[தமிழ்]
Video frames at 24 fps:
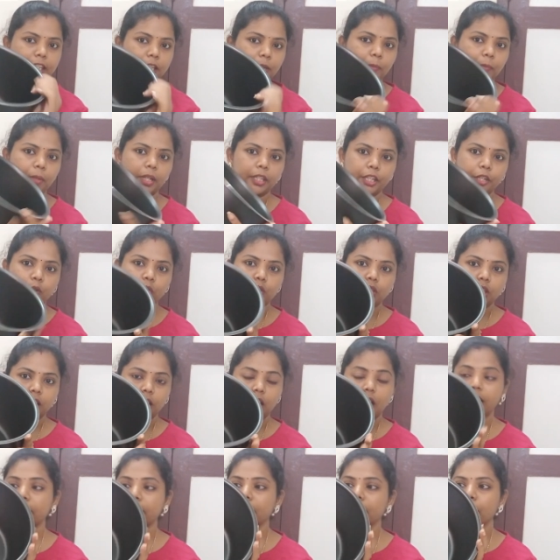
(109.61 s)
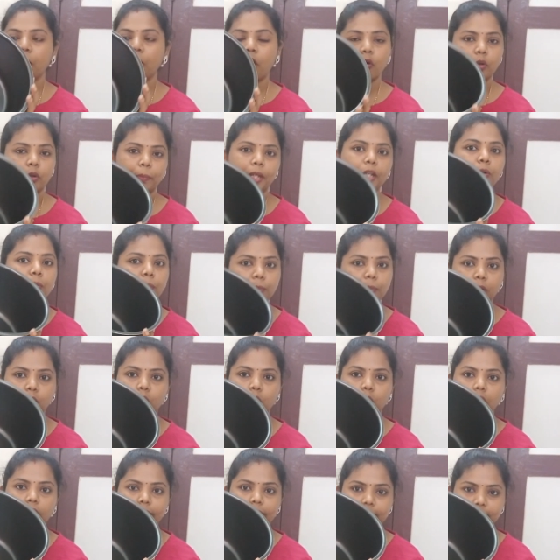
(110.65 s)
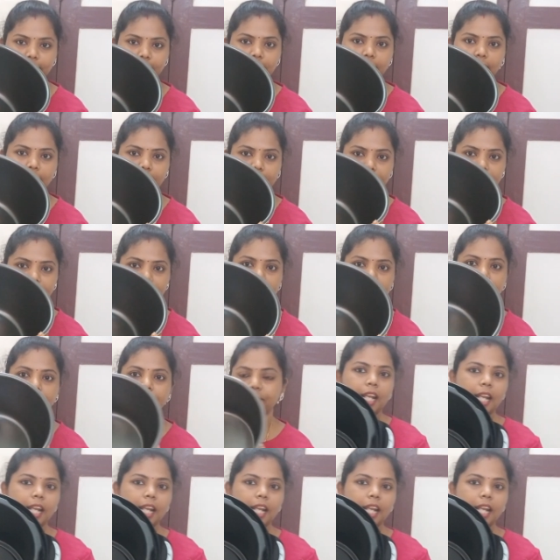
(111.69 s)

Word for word: இந்த மாதிரி கொடுத்துருக்காங்க இந்த பவுலுமே ரொம்ப குவாலிட்டி நல்லா இருக்கு